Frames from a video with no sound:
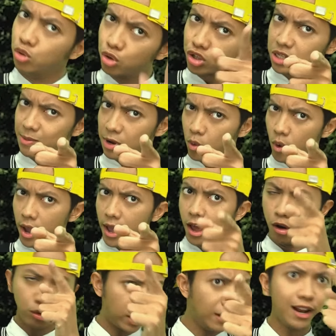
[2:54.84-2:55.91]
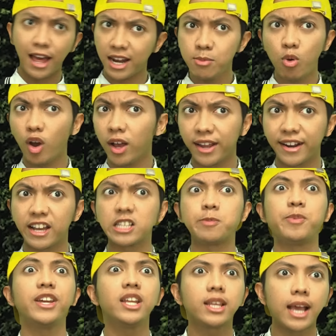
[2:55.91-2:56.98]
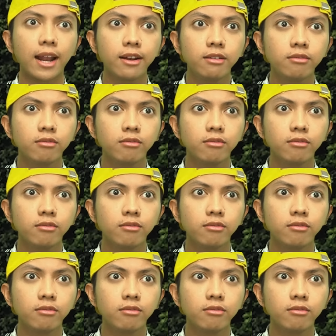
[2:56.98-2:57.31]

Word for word: jujur sama gue lo tadi lari bukan karena cat spirit kan